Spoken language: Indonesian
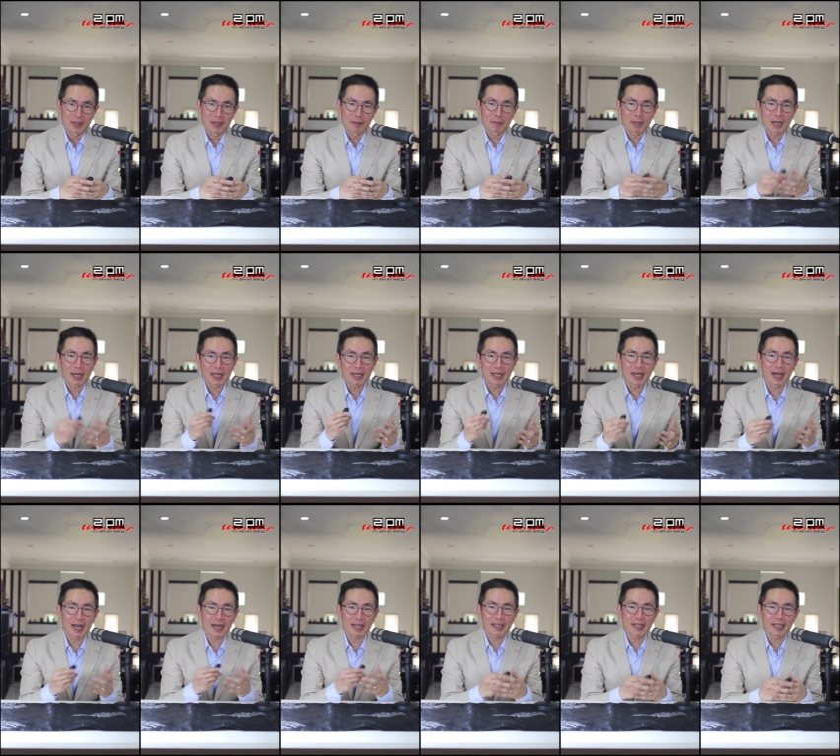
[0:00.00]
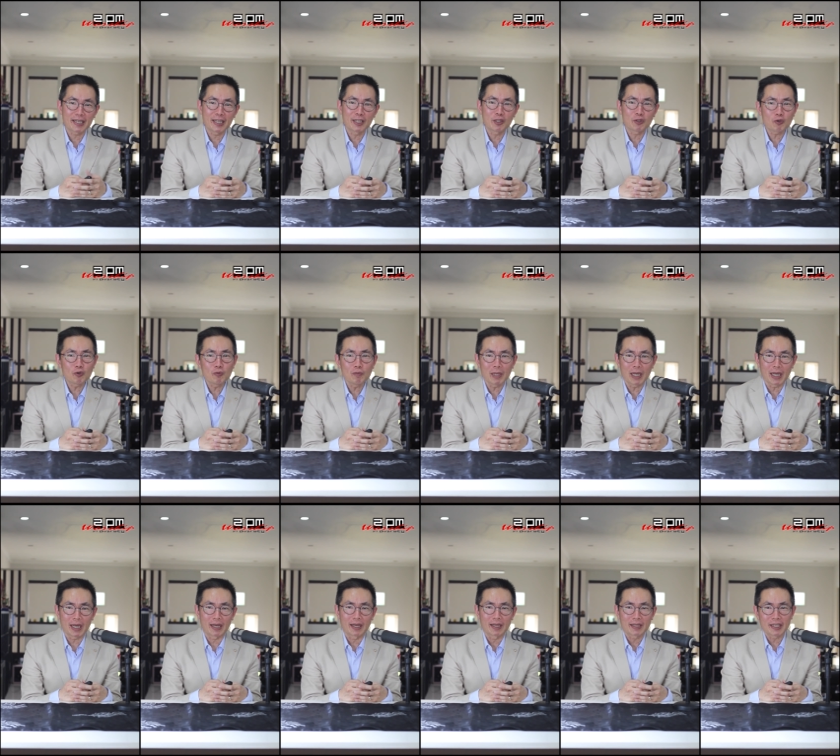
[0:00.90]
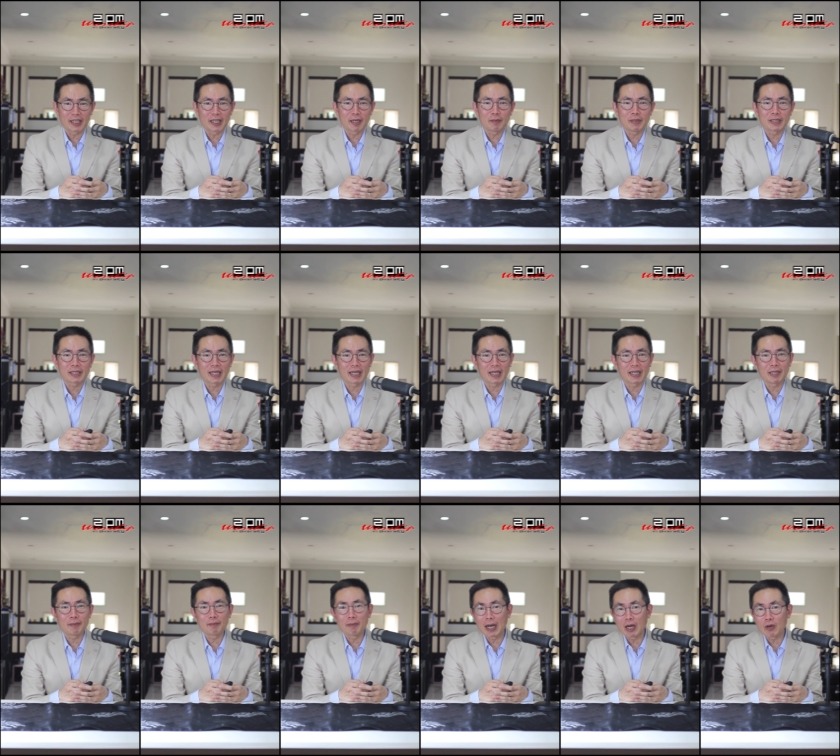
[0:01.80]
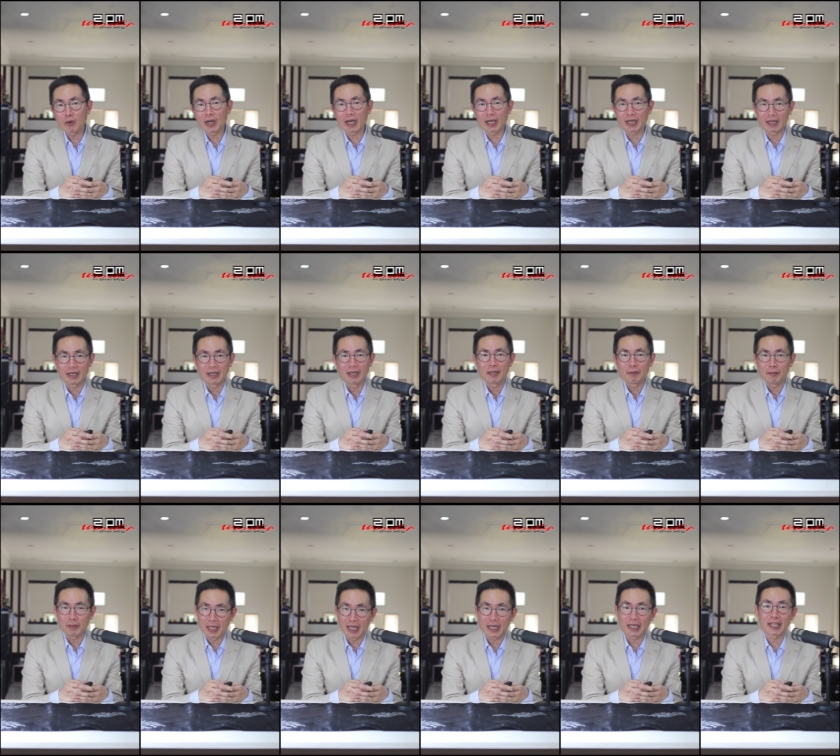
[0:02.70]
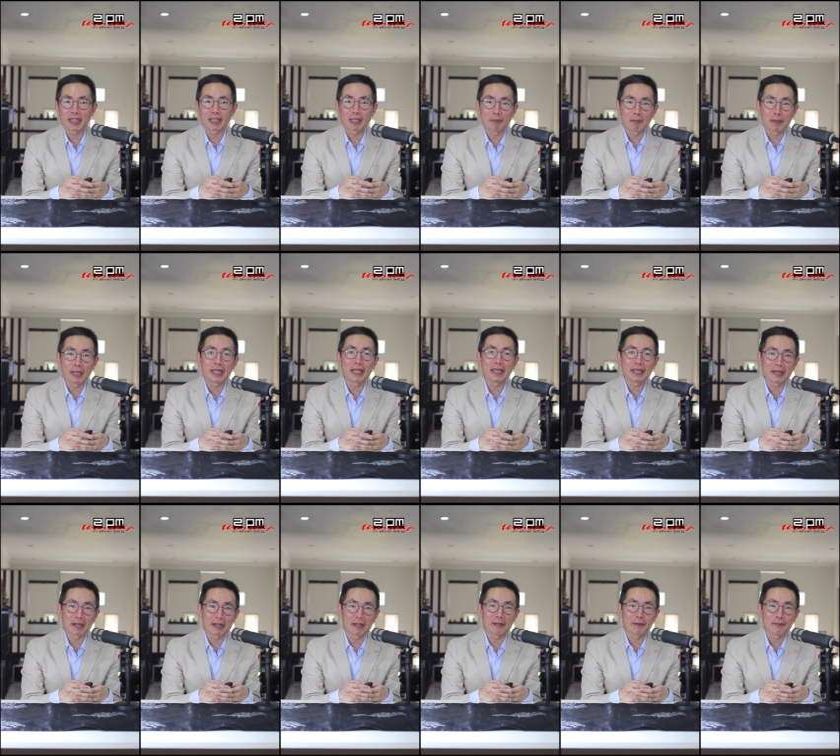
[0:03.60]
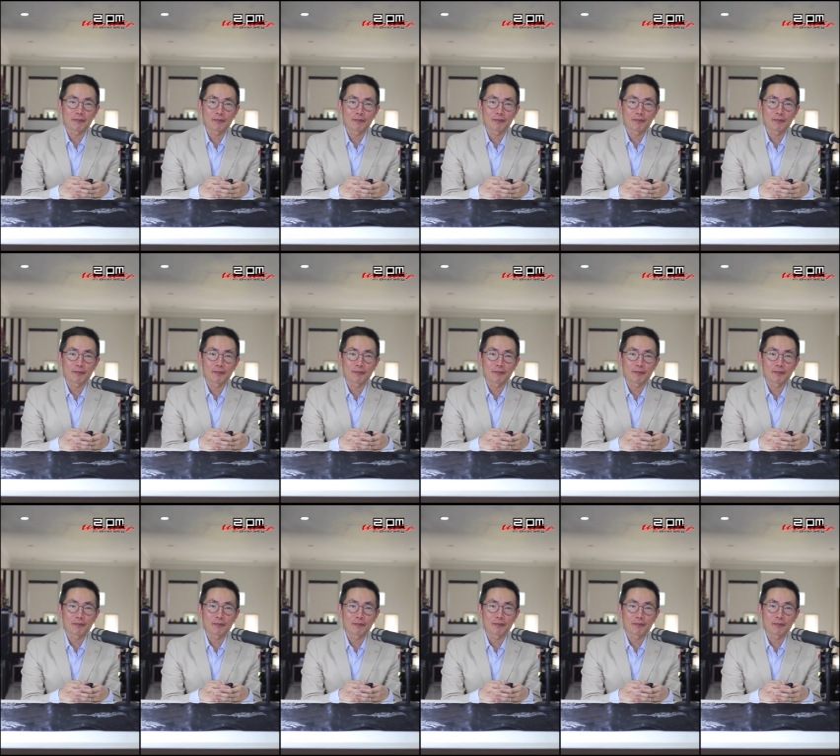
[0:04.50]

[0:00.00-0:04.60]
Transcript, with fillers: Bahkan harta dan rumah tidak bisa dibawa bila kita meninggal.